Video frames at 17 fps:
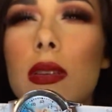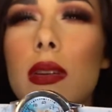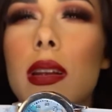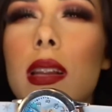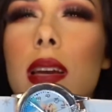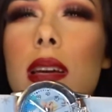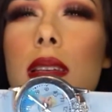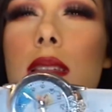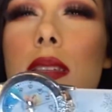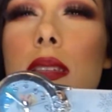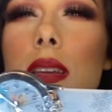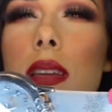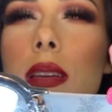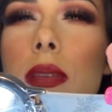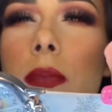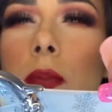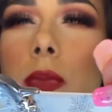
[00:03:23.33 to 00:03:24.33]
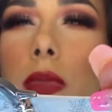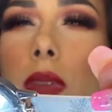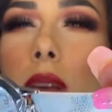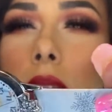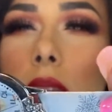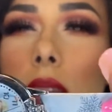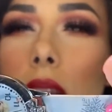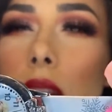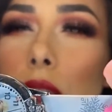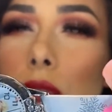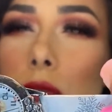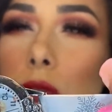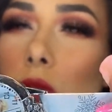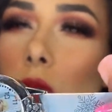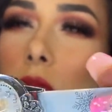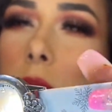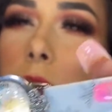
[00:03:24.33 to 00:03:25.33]
olha ele é assim. Ele
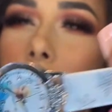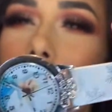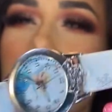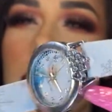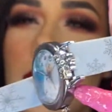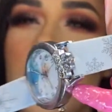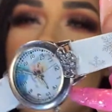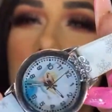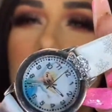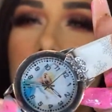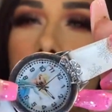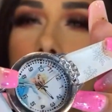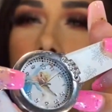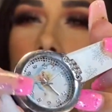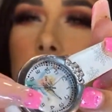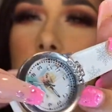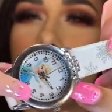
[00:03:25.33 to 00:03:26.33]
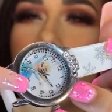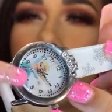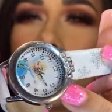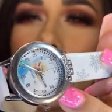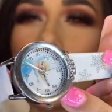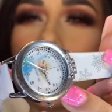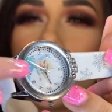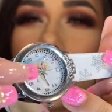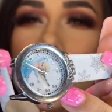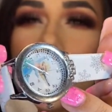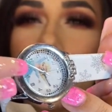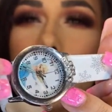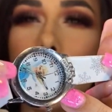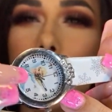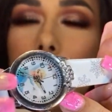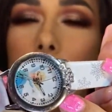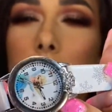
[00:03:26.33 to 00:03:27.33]
funciona perfeitamente, é de vidro aqui,
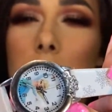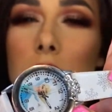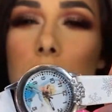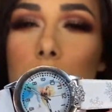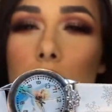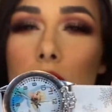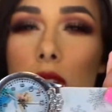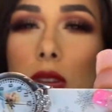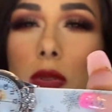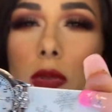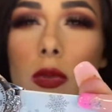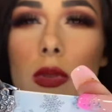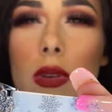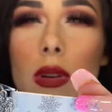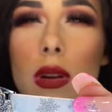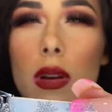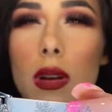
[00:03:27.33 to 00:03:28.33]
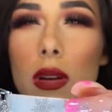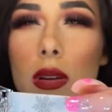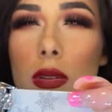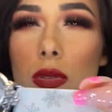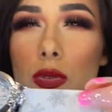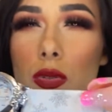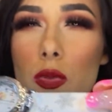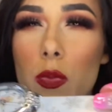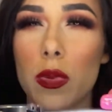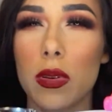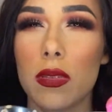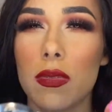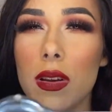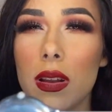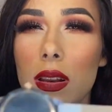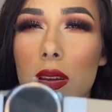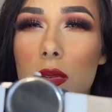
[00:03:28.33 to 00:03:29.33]
bem bonitinho. Super
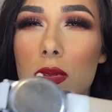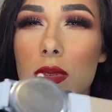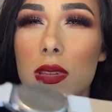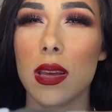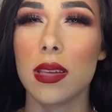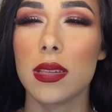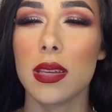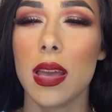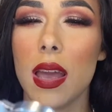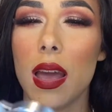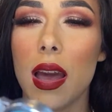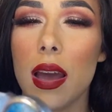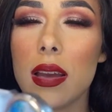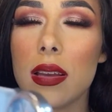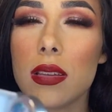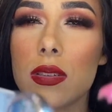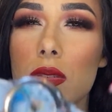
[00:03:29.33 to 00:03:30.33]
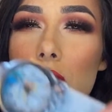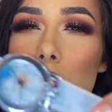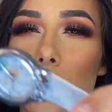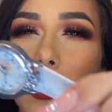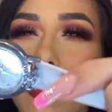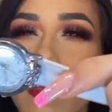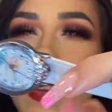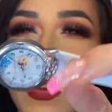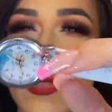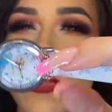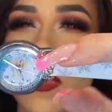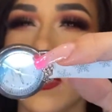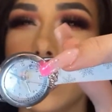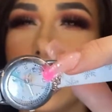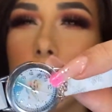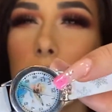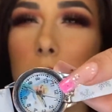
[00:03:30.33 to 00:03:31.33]
valeu os 10 reais. Só veio
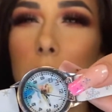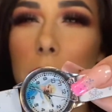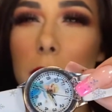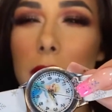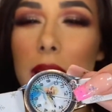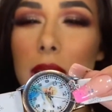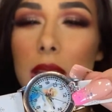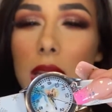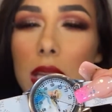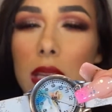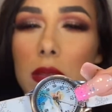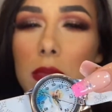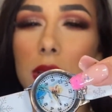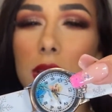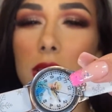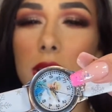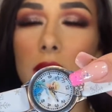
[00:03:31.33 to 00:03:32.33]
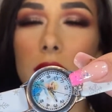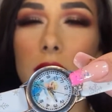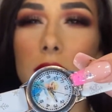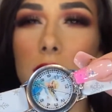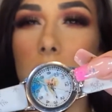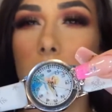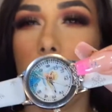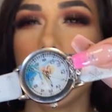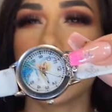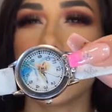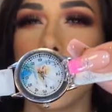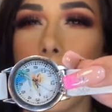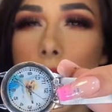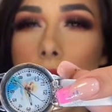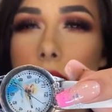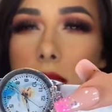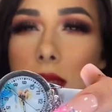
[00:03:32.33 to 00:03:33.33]
faltando uma pedrinha, mas, ai, 10
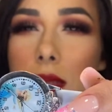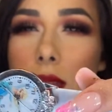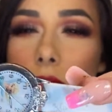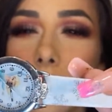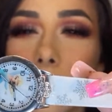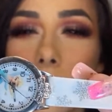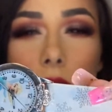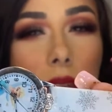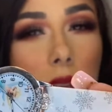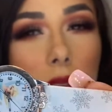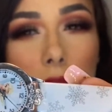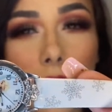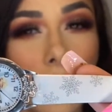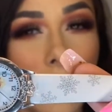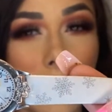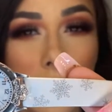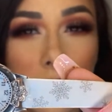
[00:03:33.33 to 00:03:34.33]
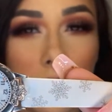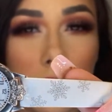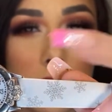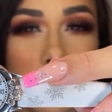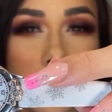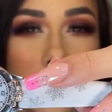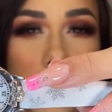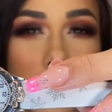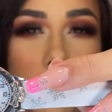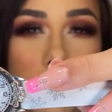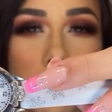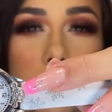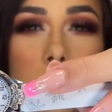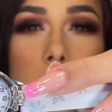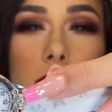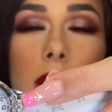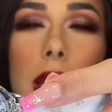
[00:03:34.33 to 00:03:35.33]
reais, né? Não
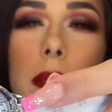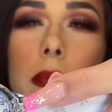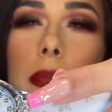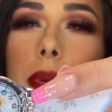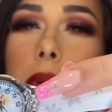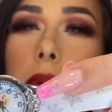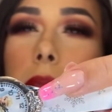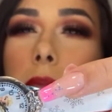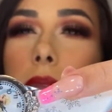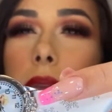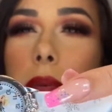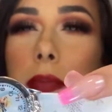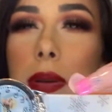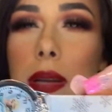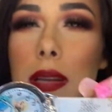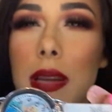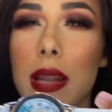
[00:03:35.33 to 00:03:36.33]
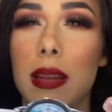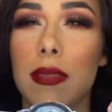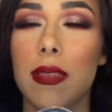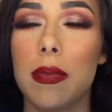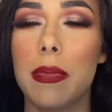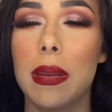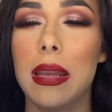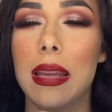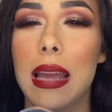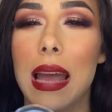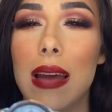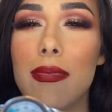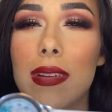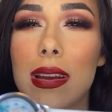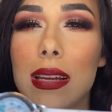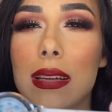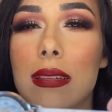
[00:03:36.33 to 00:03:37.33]
tem problema. E ela vai brincar,
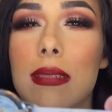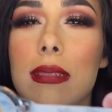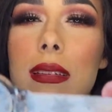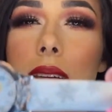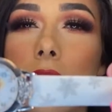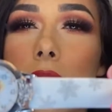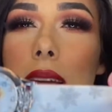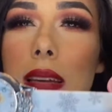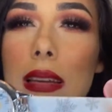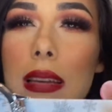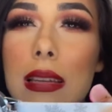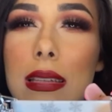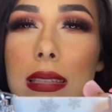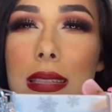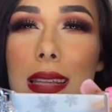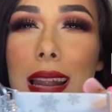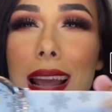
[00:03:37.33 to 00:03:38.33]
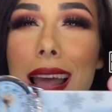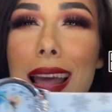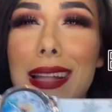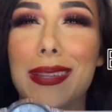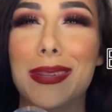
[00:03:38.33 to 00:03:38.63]
vai estragar